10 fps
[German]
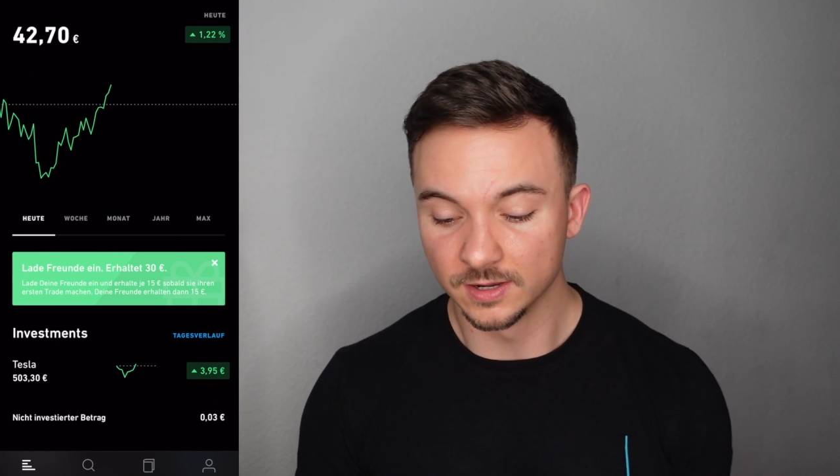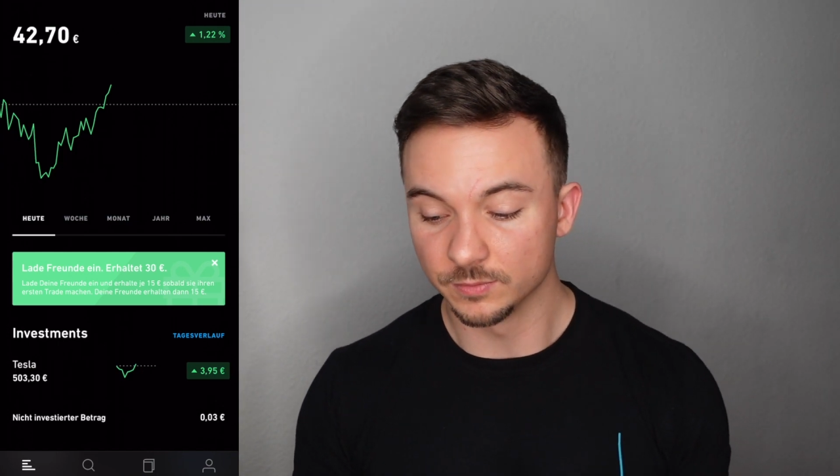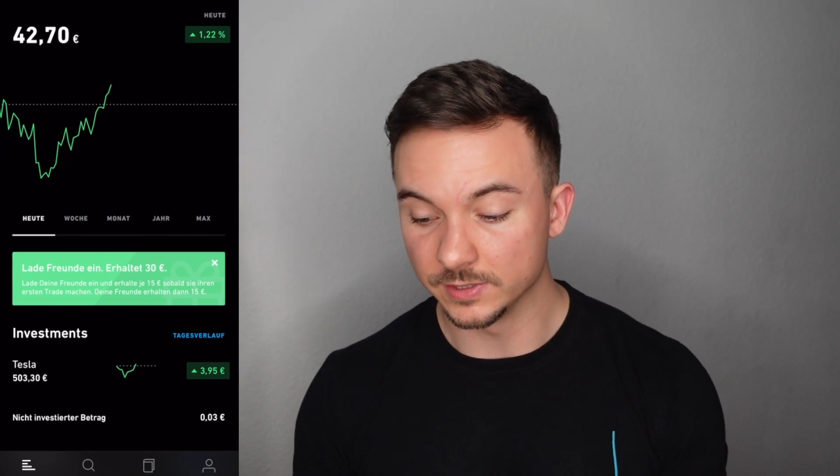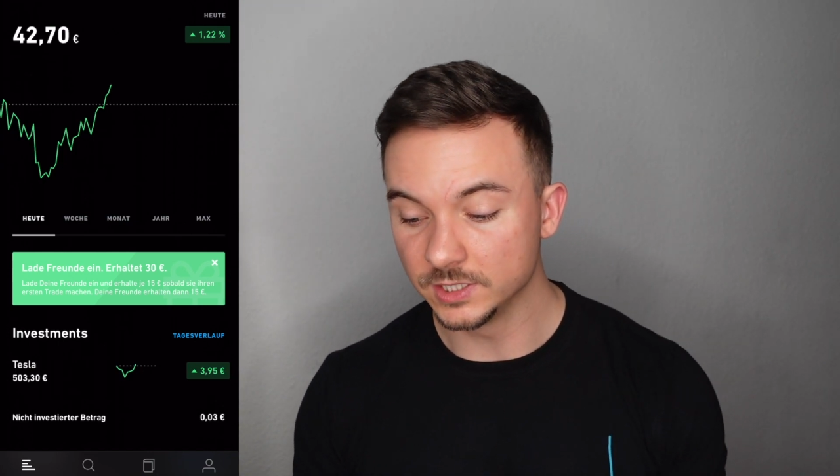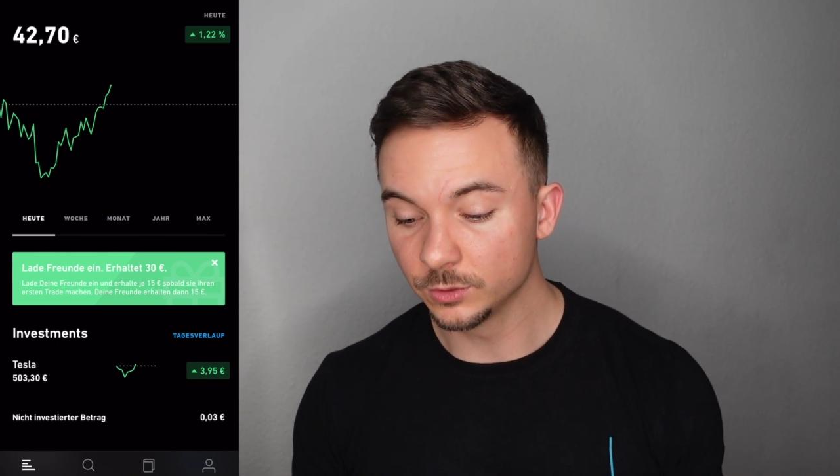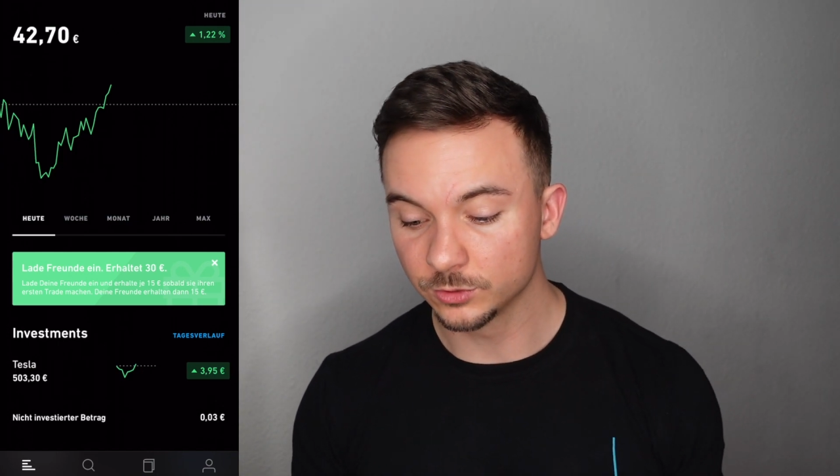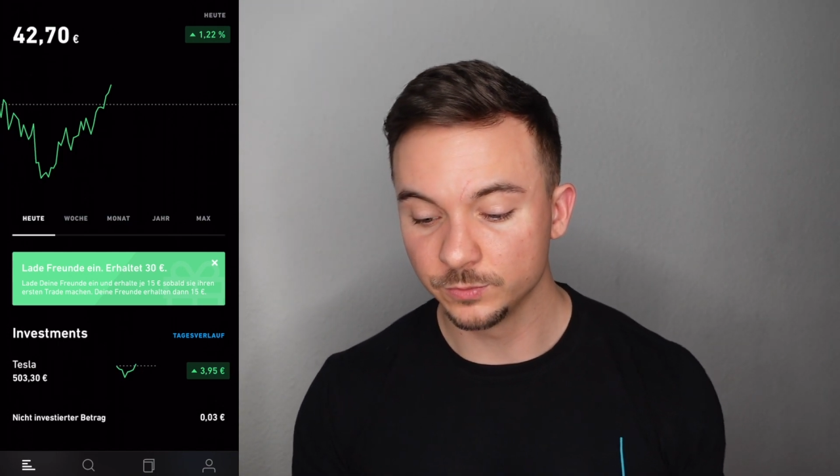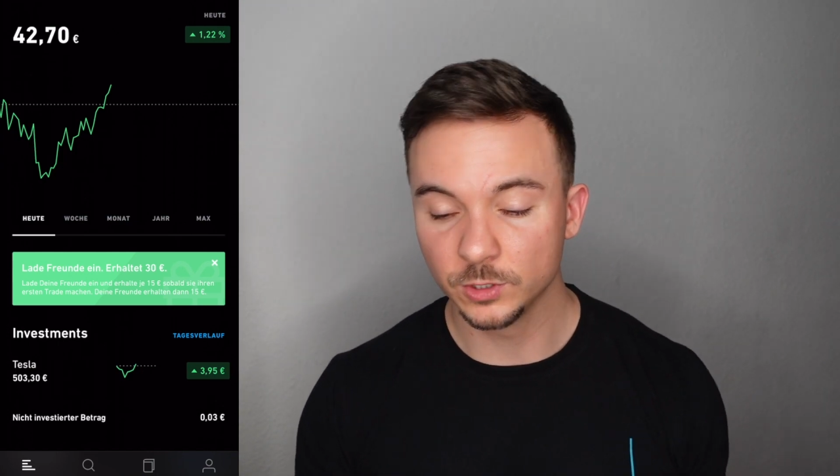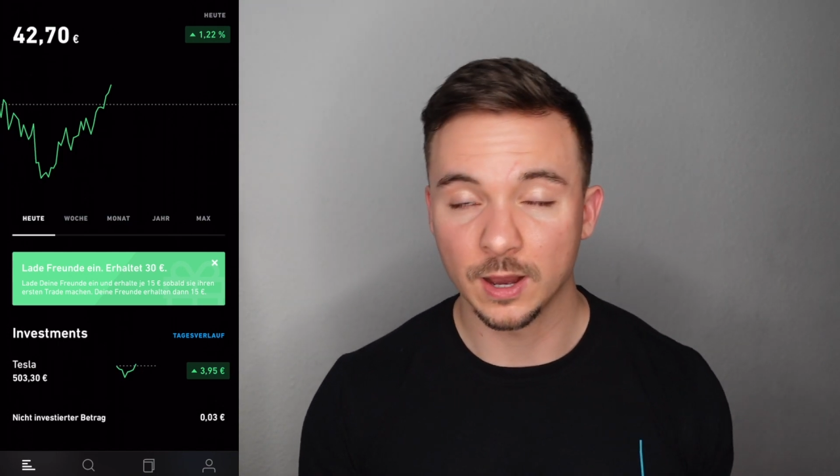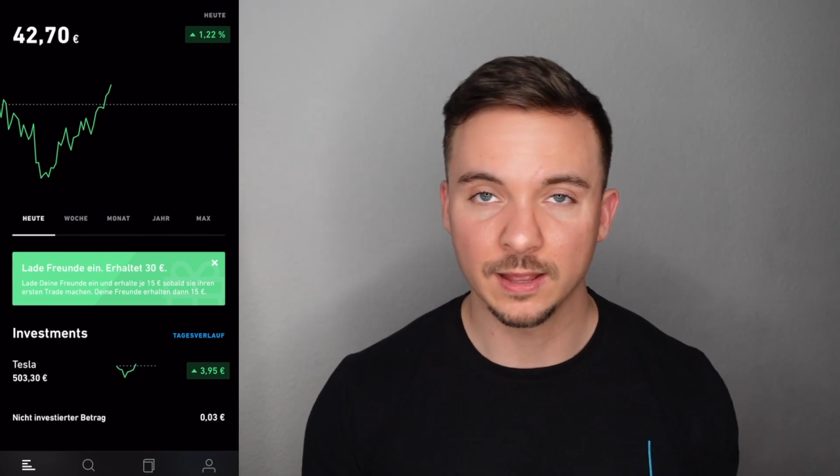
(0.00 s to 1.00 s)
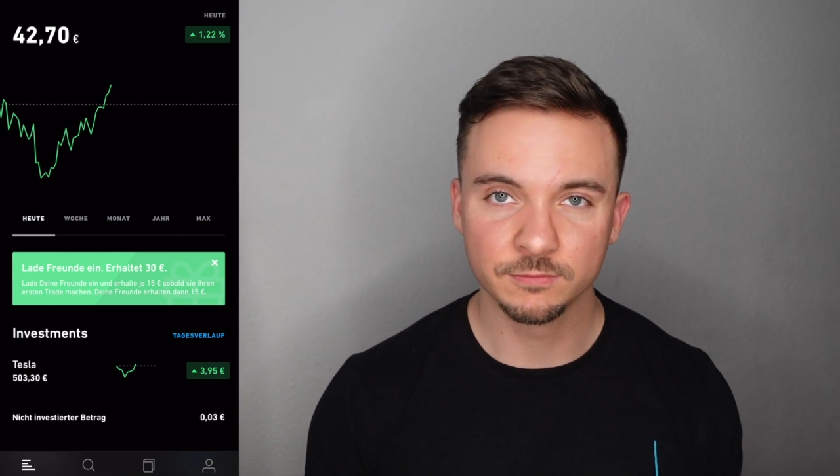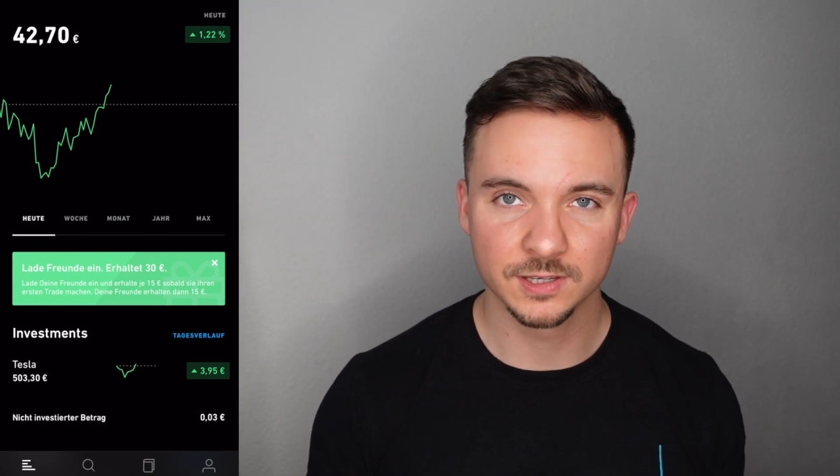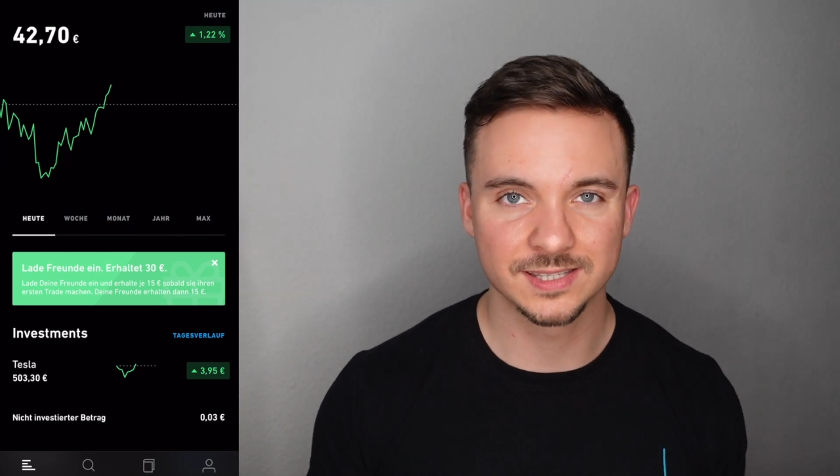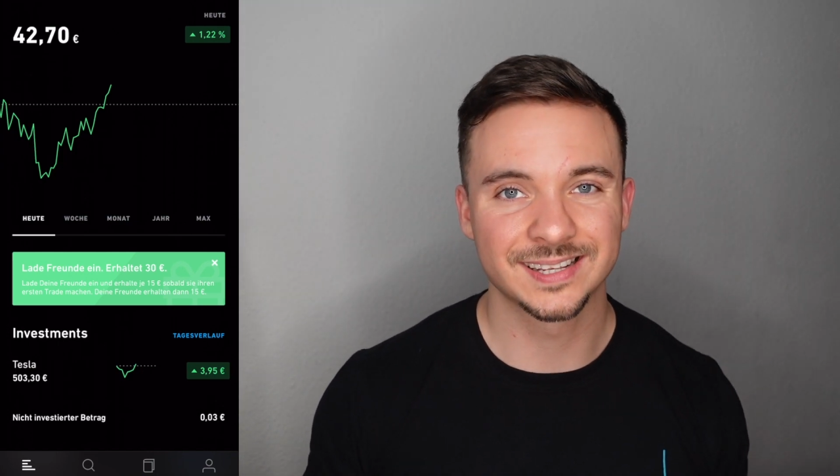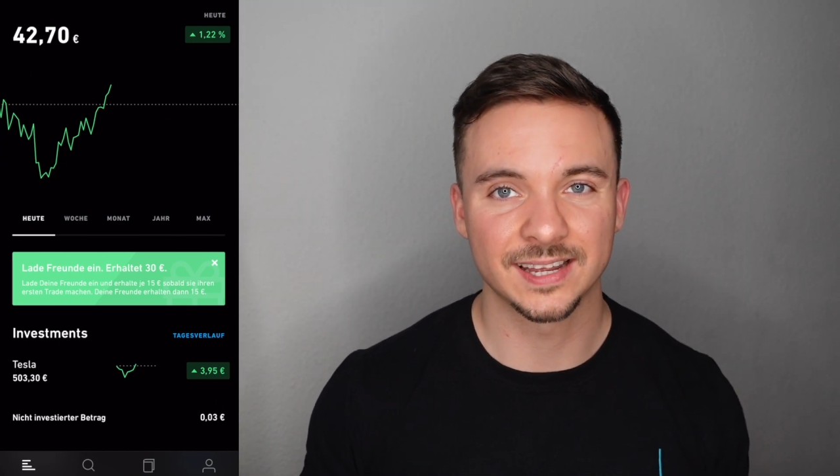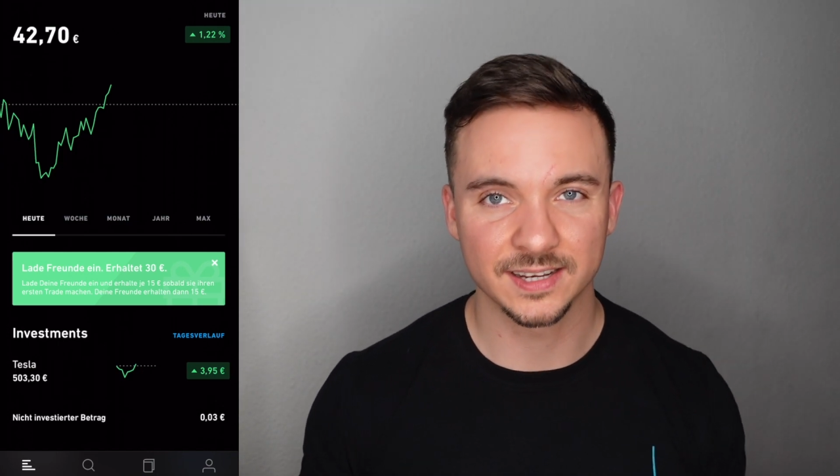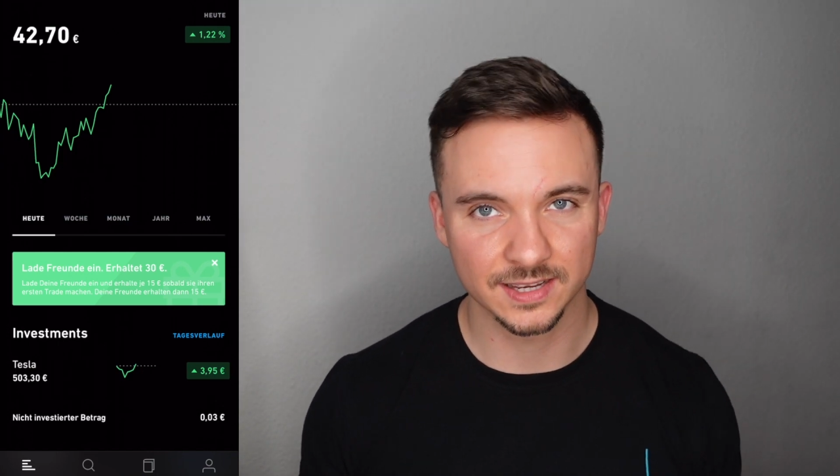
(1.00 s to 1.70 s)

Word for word: Bei Zero to Mio hatten wir jetzt leider